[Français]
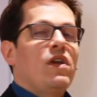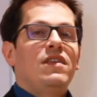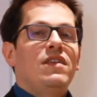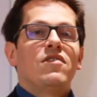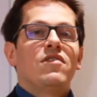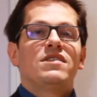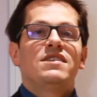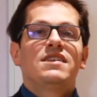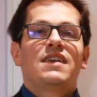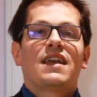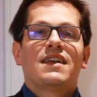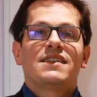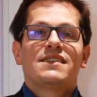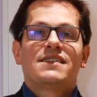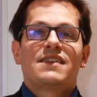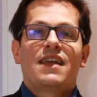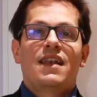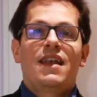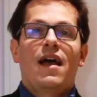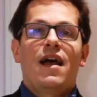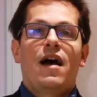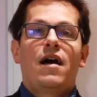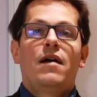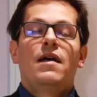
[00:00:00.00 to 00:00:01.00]
identique à
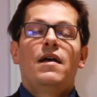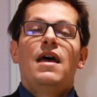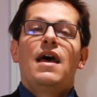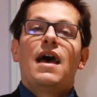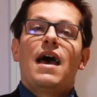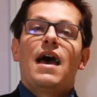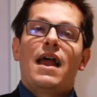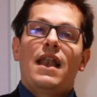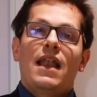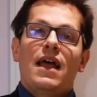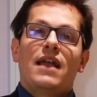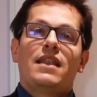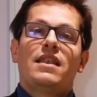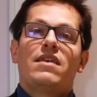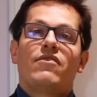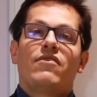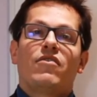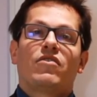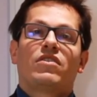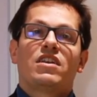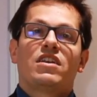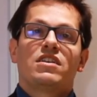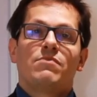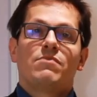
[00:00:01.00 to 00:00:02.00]
celle-là. Elle a un
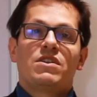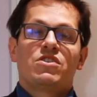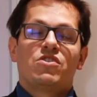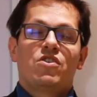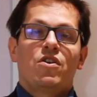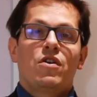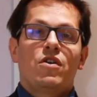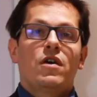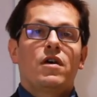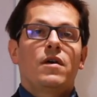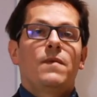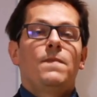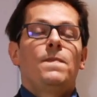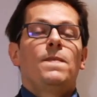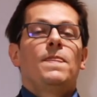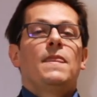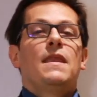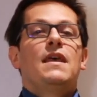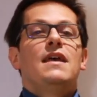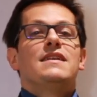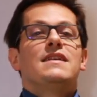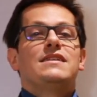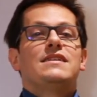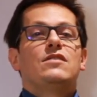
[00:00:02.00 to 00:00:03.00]
avantage majeur,
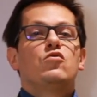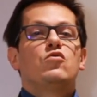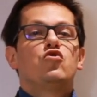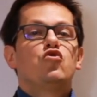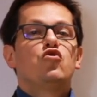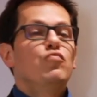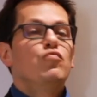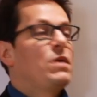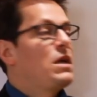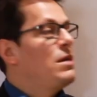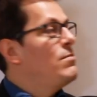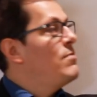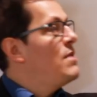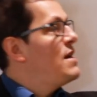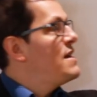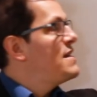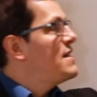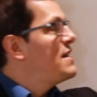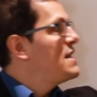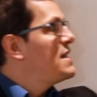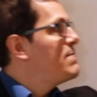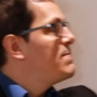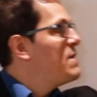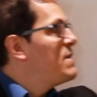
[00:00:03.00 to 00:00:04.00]
c'est de supprimer
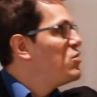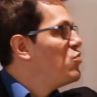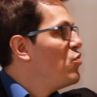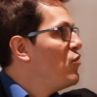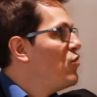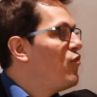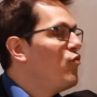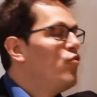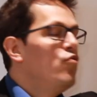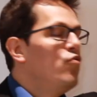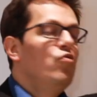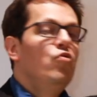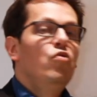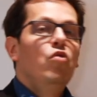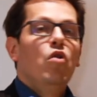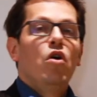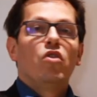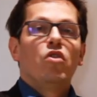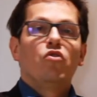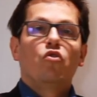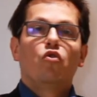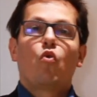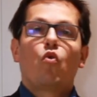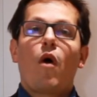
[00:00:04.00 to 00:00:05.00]
cette espèce de flou
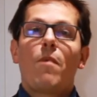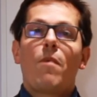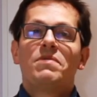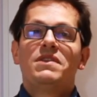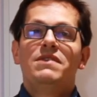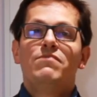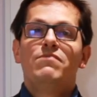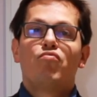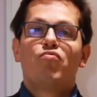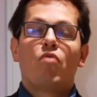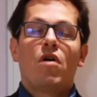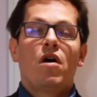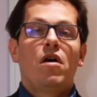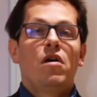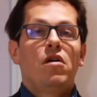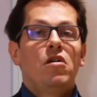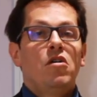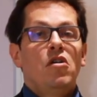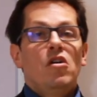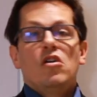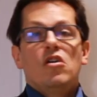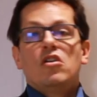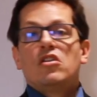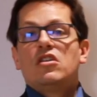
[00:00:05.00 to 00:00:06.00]
de trois petits points
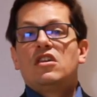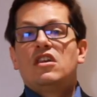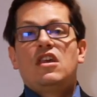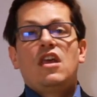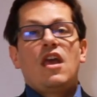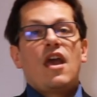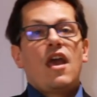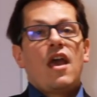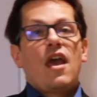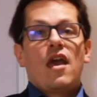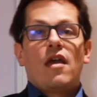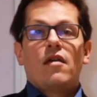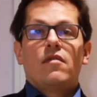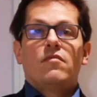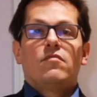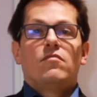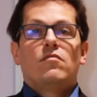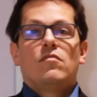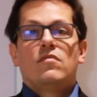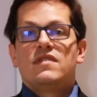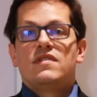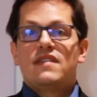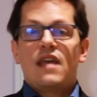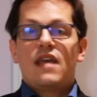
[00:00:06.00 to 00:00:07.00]
qui est
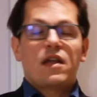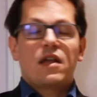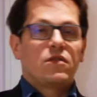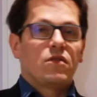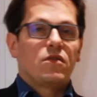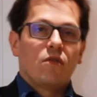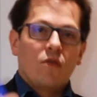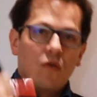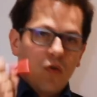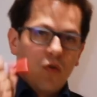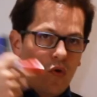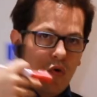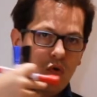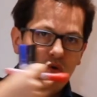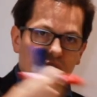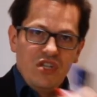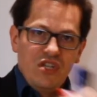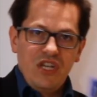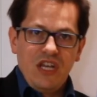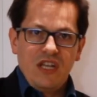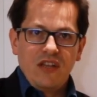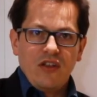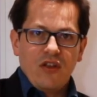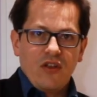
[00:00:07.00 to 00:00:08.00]
certes
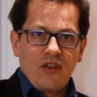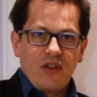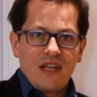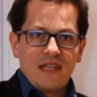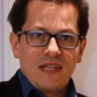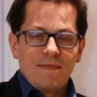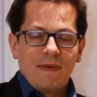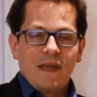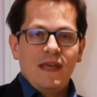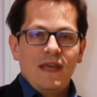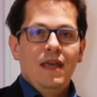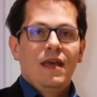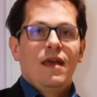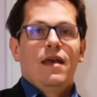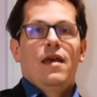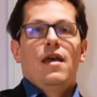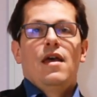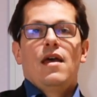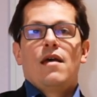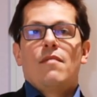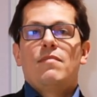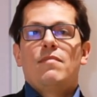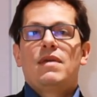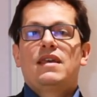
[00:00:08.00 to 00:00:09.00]
logique dans notre esprit,
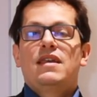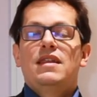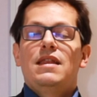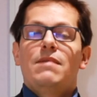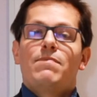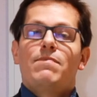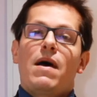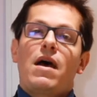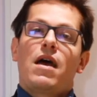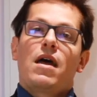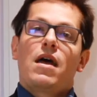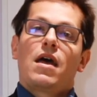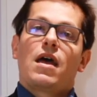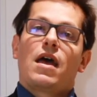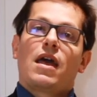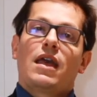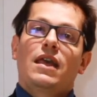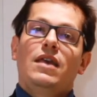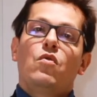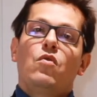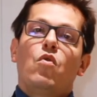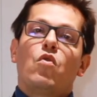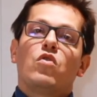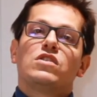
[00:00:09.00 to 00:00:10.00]
mais qui n'est pas
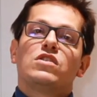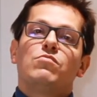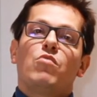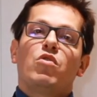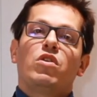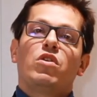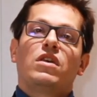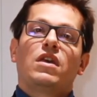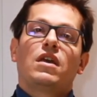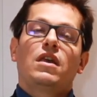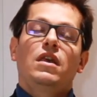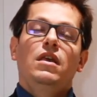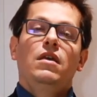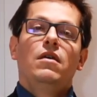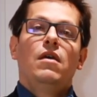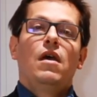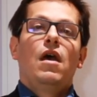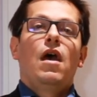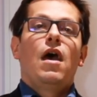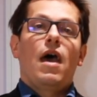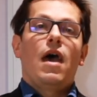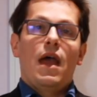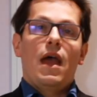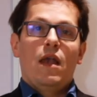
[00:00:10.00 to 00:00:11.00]
rigoureusement écrit.
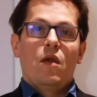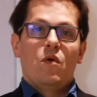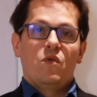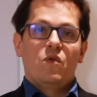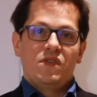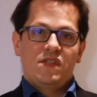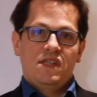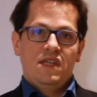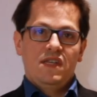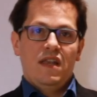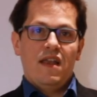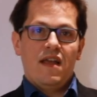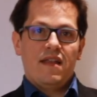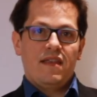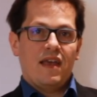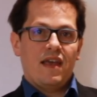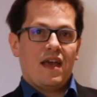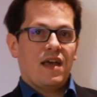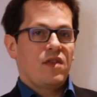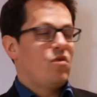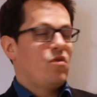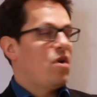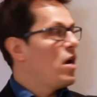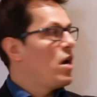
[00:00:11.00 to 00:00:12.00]
Elle a aussi
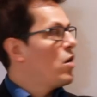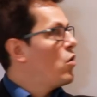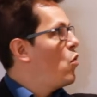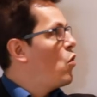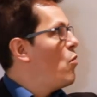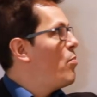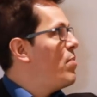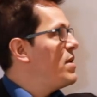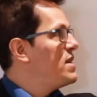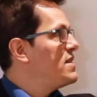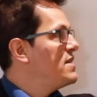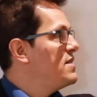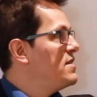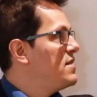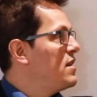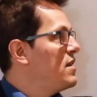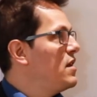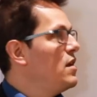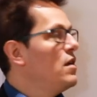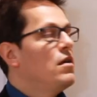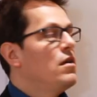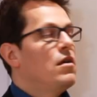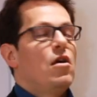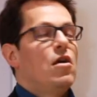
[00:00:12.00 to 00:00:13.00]
l'intérêt de la
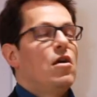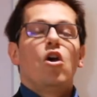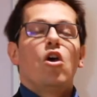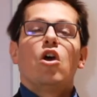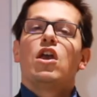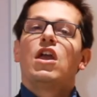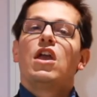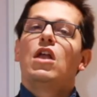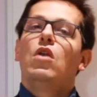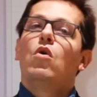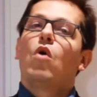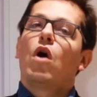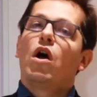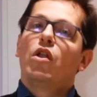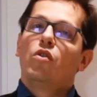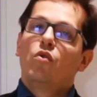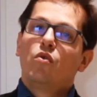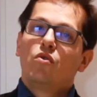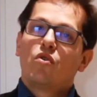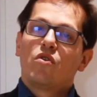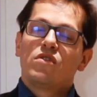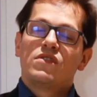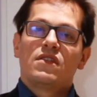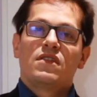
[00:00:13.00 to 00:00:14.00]
compacité et elle aura
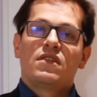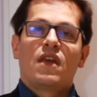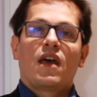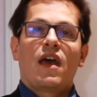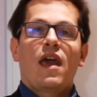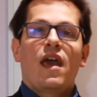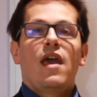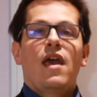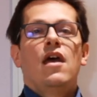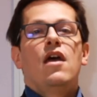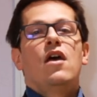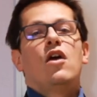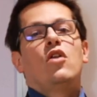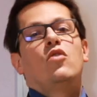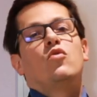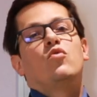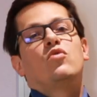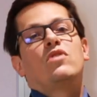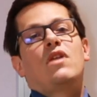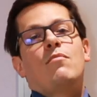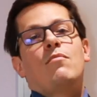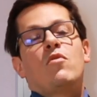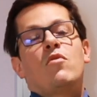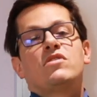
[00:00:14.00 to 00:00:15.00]
d'autres intérêts,
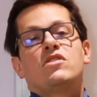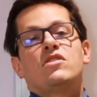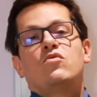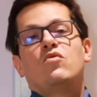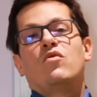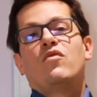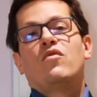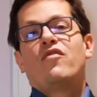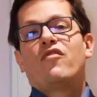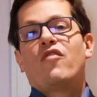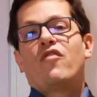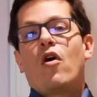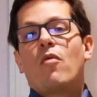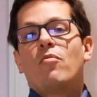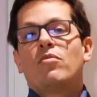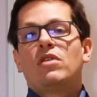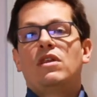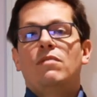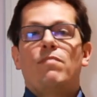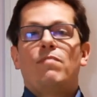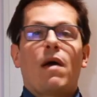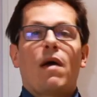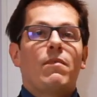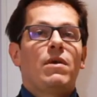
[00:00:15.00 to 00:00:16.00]
notamment c'est une forme
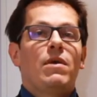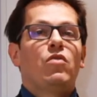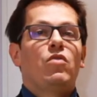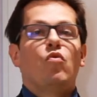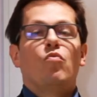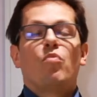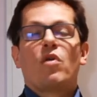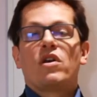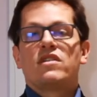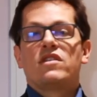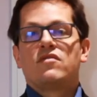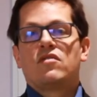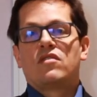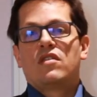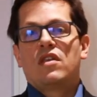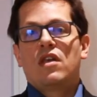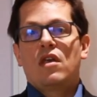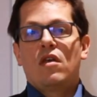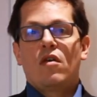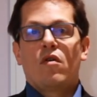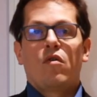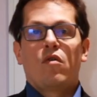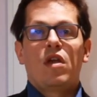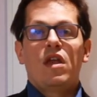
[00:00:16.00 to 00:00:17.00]
qui permet de
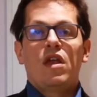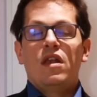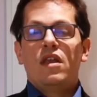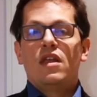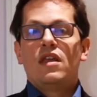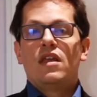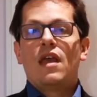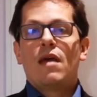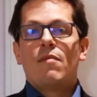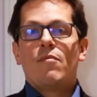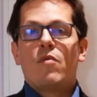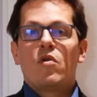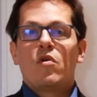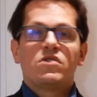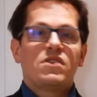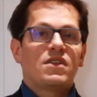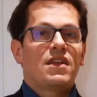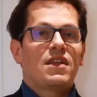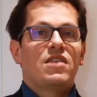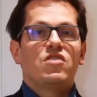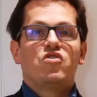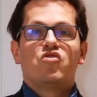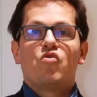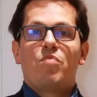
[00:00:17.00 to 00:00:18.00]
présenter euh, élégamment
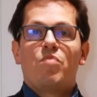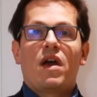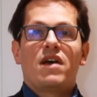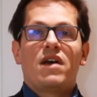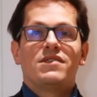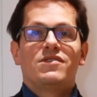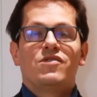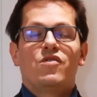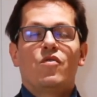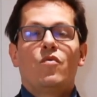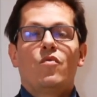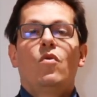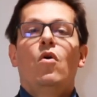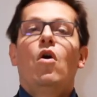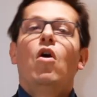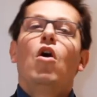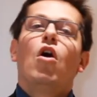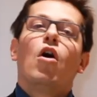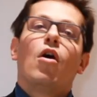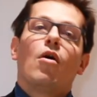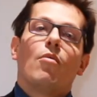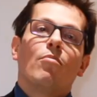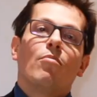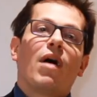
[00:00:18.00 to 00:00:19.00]
certaines opérations.
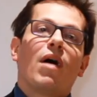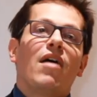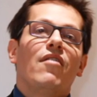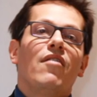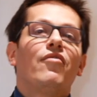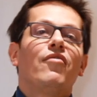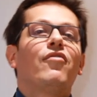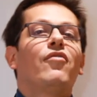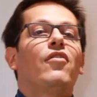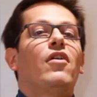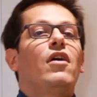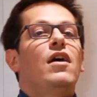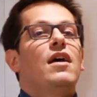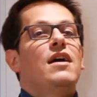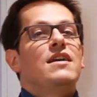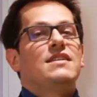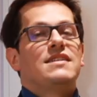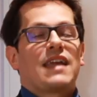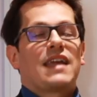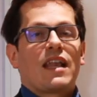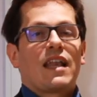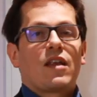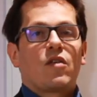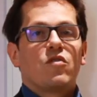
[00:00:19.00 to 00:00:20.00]
Bref,
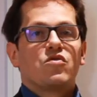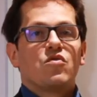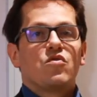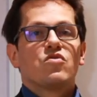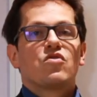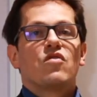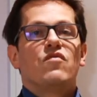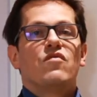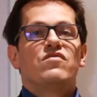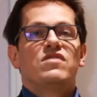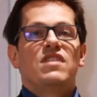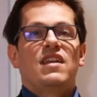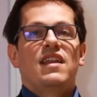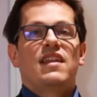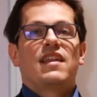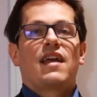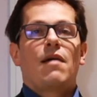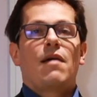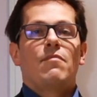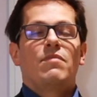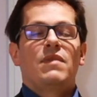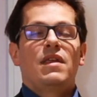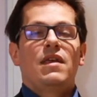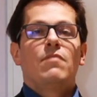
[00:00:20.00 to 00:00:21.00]
c'est quelque chose que vous allez être
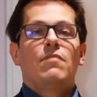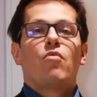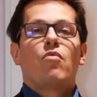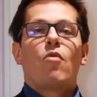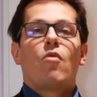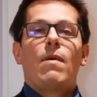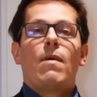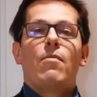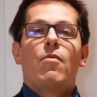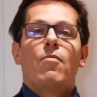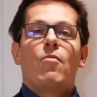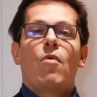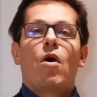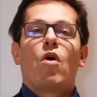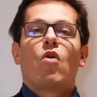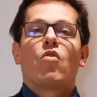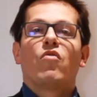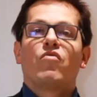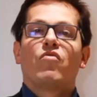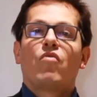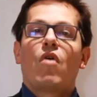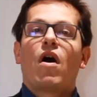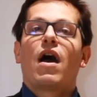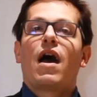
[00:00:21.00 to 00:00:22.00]
amené probablement à
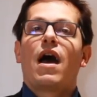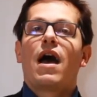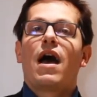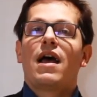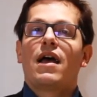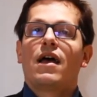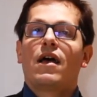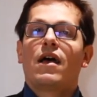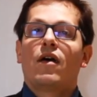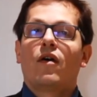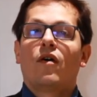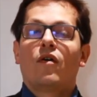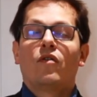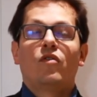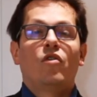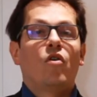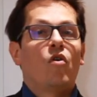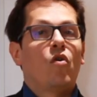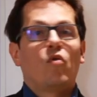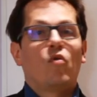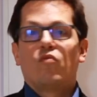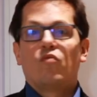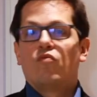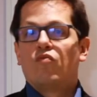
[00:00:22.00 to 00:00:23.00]
revoir
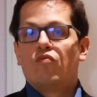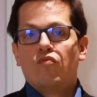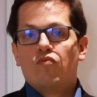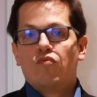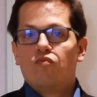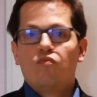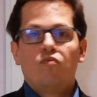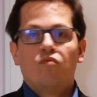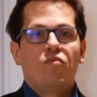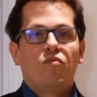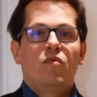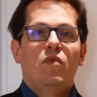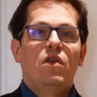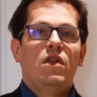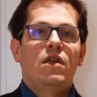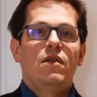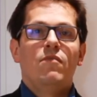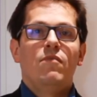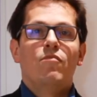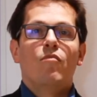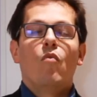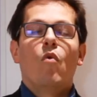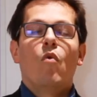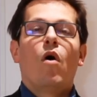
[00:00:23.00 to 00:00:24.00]
dans
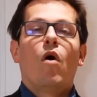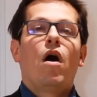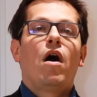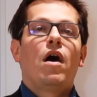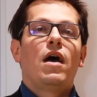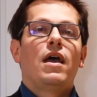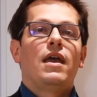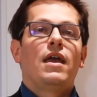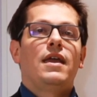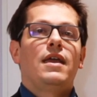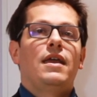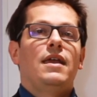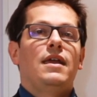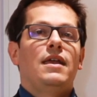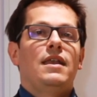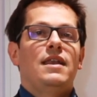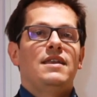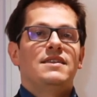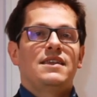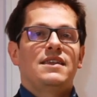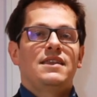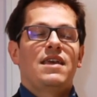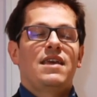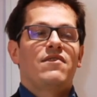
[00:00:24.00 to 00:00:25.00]
les mois et
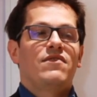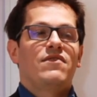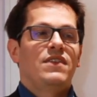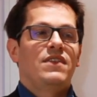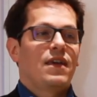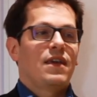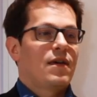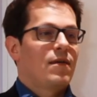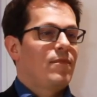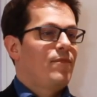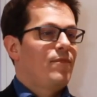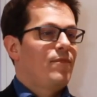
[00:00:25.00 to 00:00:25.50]
les années à venir.